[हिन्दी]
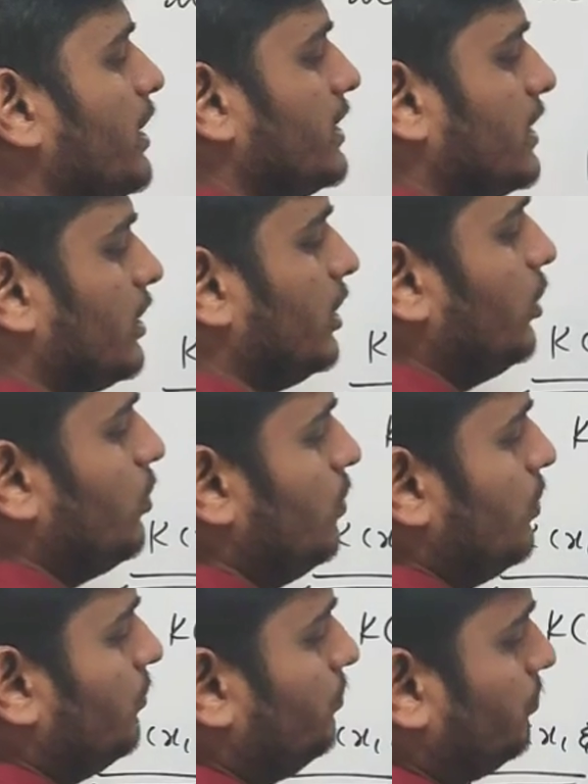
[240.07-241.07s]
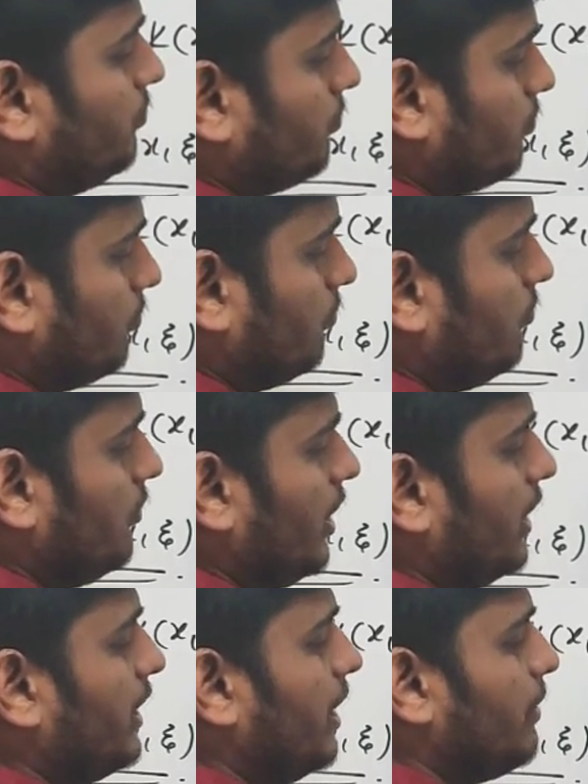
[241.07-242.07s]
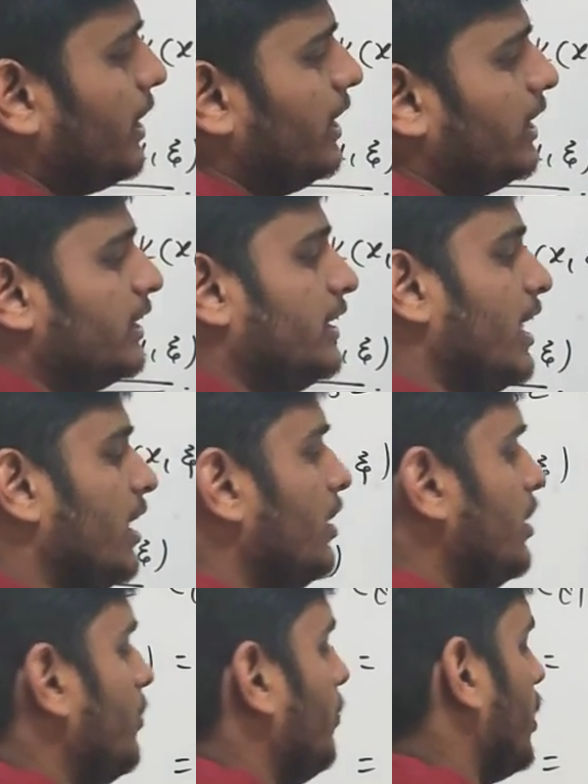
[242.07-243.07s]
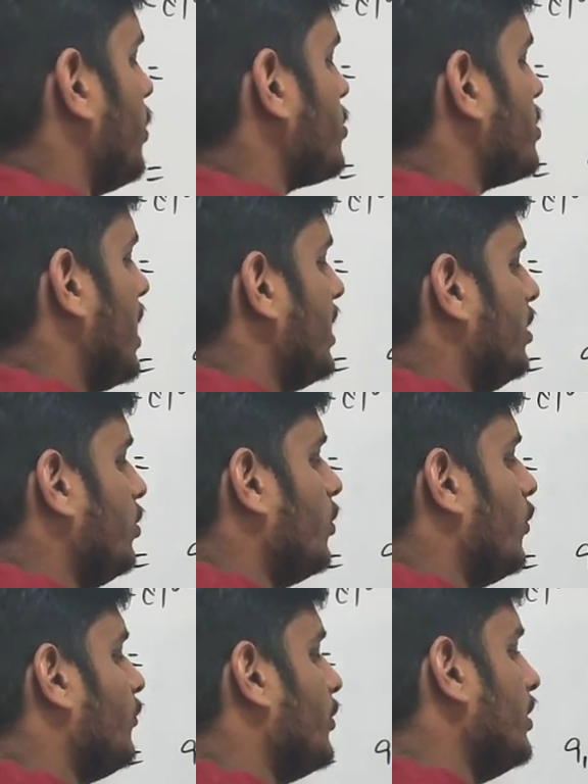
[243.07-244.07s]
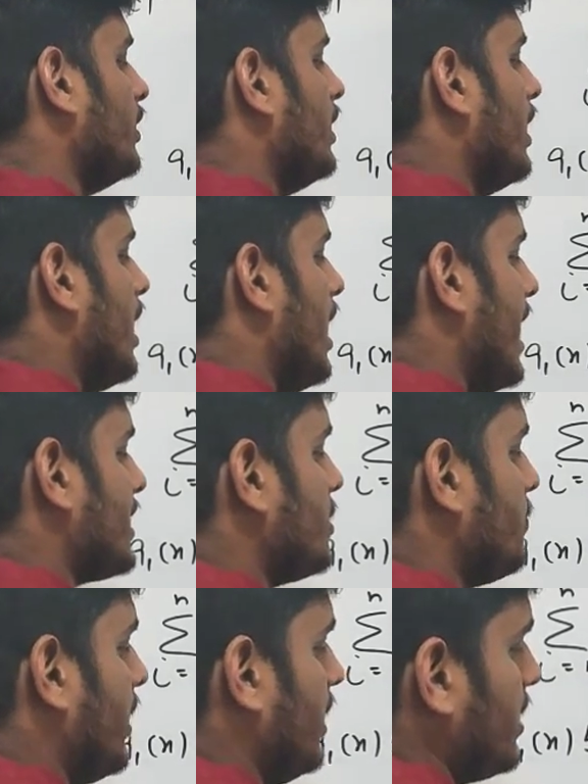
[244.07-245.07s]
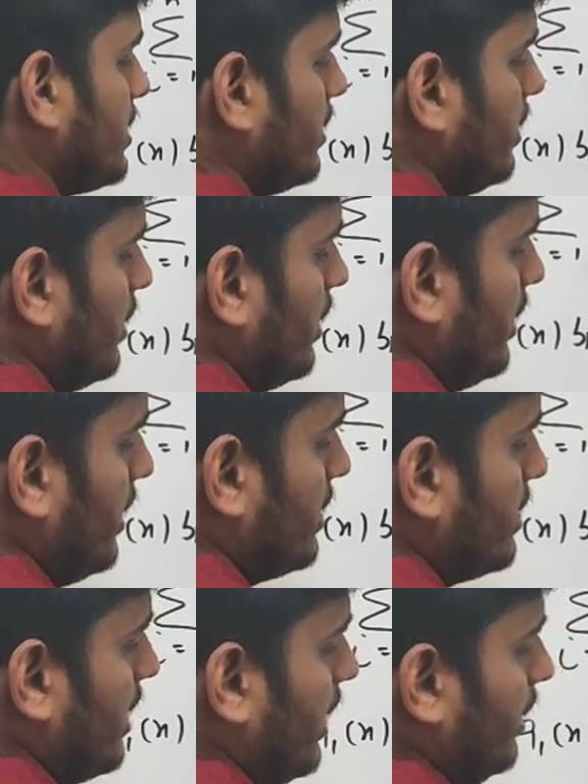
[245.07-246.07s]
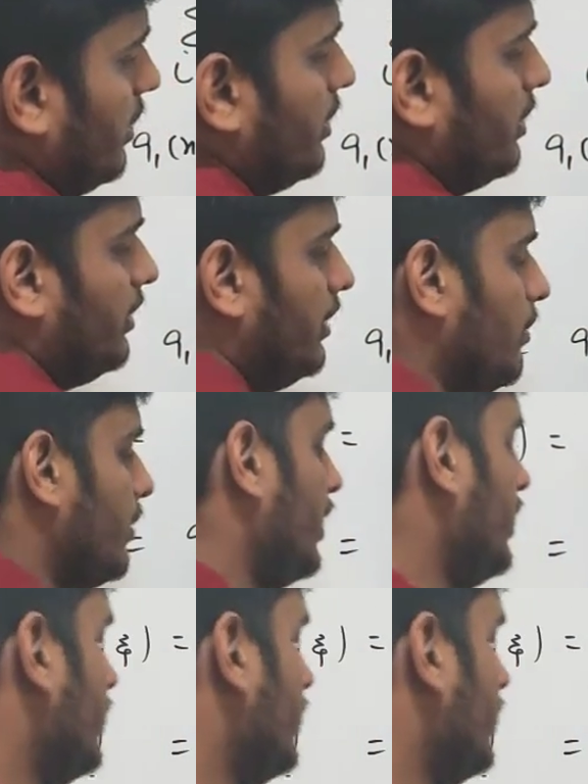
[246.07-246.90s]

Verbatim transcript: भी लिख सकते हो ये मैंने लिख दिया मान लो साइन ऑफ एक्स माइनस एग्जाई ये मैंने